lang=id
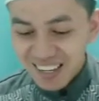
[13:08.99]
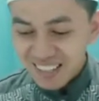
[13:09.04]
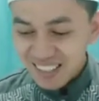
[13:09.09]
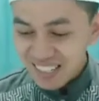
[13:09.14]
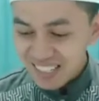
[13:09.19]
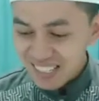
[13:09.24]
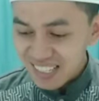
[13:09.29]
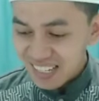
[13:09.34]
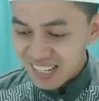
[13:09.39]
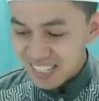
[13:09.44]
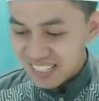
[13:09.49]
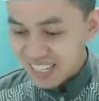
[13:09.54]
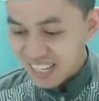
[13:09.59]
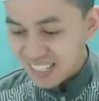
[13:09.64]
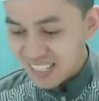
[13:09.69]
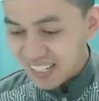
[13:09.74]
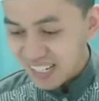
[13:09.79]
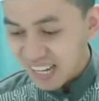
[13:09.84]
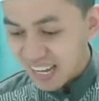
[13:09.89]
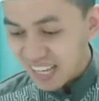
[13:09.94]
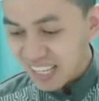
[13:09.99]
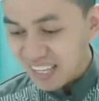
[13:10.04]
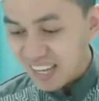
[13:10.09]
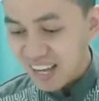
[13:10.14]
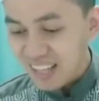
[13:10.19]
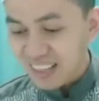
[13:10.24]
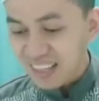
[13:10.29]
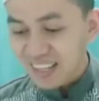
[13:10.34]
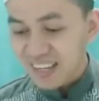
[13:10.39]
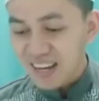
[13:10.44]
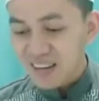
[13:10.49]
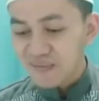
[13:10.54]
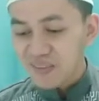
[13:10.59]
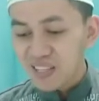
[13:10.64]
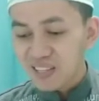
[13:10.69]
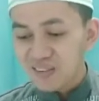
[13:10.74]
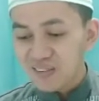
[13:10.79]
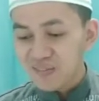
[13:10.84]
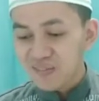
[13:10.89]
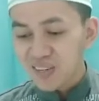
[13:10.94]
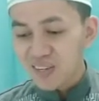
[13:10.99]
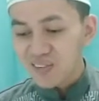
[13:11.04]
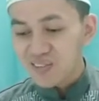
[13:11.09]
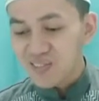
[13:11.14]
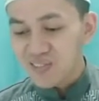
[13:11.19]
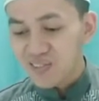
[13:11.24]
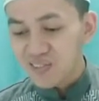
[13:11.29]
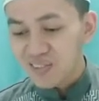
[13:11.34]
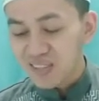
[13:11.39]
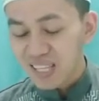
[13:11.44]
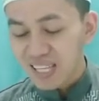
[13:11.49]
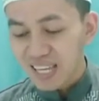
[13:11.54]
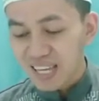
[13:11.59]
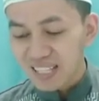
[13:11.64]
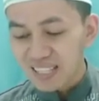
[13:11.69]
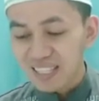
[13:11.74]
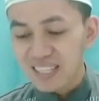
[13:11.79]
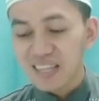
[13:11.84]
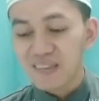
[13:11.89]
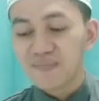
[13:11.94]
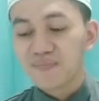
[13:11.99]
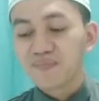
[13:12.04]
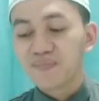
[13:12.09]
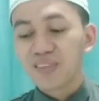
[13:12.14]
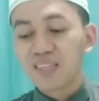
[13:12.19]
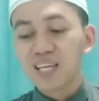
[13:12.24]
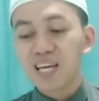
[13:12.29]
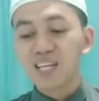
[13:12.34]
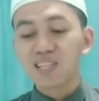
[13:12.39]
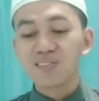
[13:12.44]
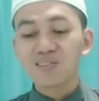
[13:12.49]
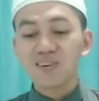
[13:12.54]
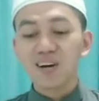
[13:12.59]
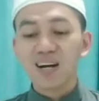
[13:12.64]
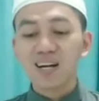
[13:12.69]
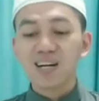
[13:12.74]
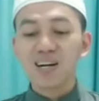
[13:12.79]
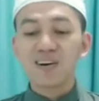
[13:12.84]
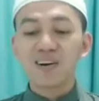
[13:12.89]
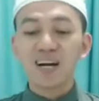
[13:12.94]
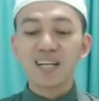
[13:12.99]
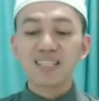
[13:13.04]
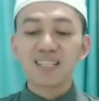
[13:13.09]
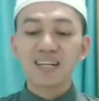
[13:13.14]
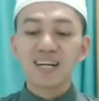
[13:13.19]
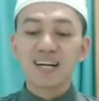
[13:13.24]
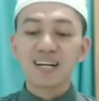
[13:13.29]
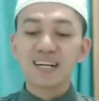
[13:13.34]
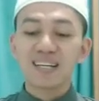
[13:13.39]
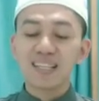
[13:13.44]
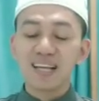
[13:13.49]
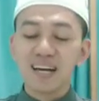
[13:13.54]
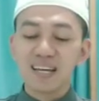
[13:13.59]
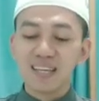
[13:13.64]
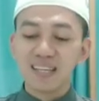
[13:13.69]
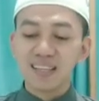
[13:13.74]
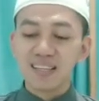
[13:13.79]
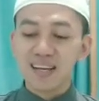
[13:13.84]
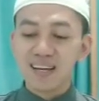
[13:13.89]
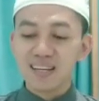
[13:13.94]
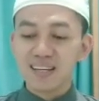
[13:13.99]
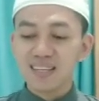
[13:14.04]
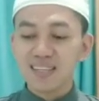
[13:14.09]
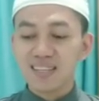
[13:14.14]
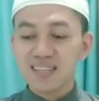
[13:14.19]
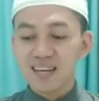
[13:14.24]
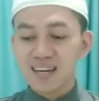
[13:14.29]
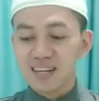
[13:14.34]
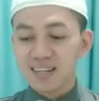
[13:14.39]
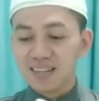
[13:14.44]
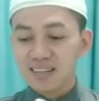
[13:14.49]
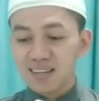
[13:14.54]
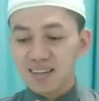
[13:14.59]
Takdirannya adalah ai al kamilu firjuliyati, yaitu engkau adalah laki-laki yang